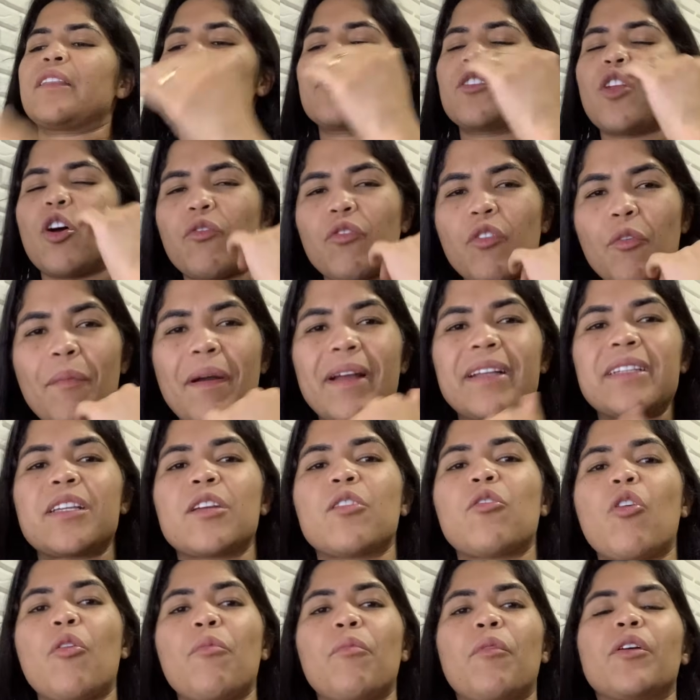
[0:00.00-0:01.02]
não vou mais
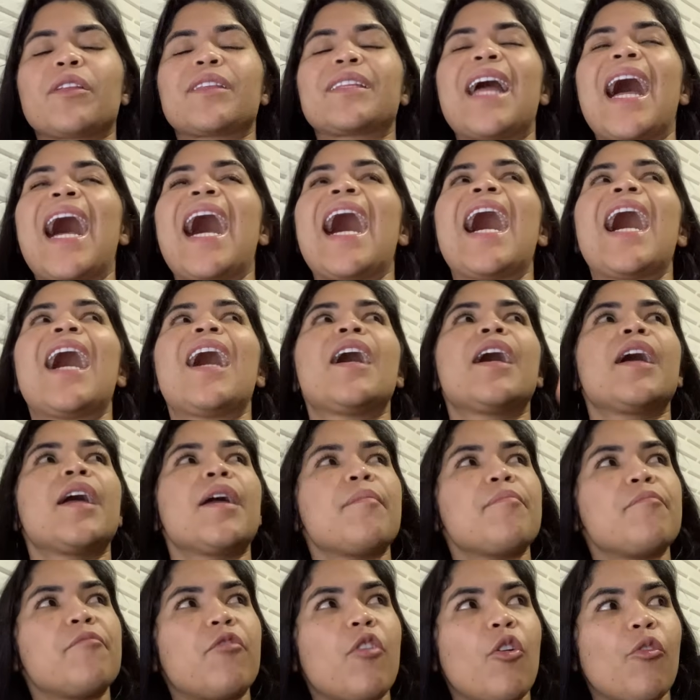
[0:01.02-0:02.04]
incomodar,
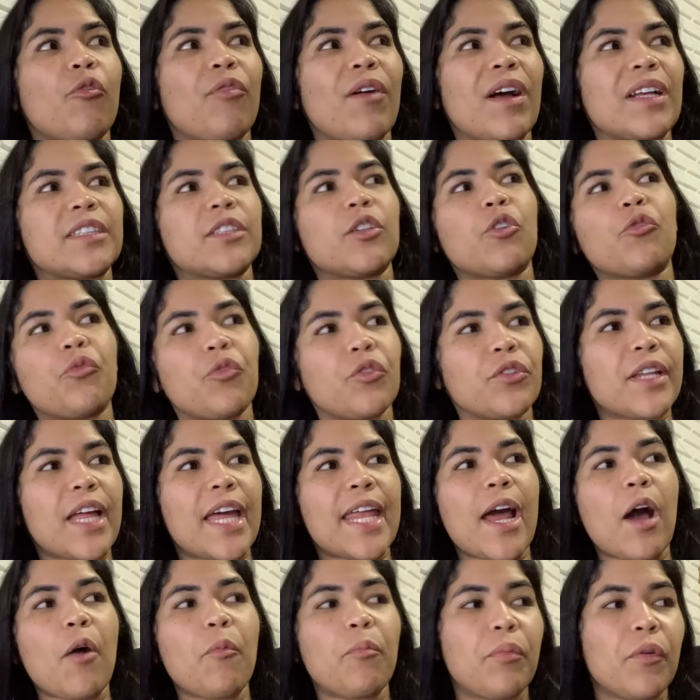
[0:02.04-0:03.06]
vou fazer o
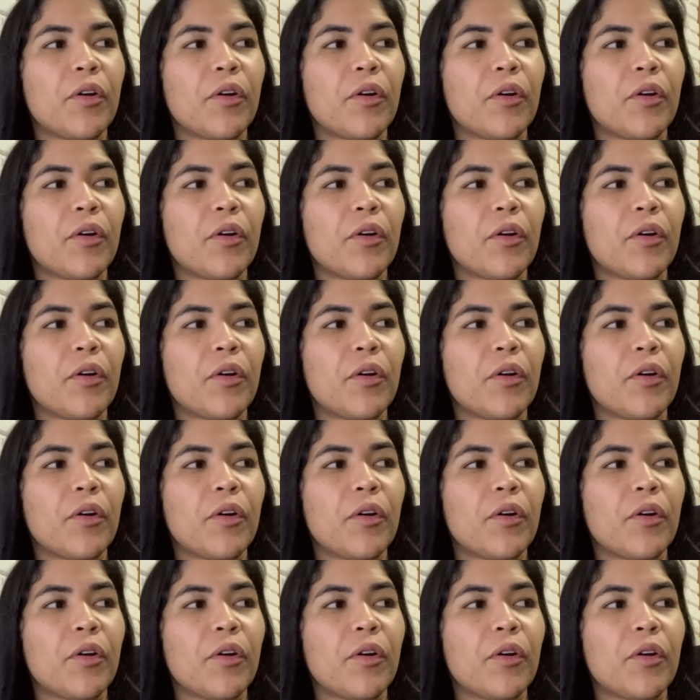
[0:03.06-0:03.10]
funeral,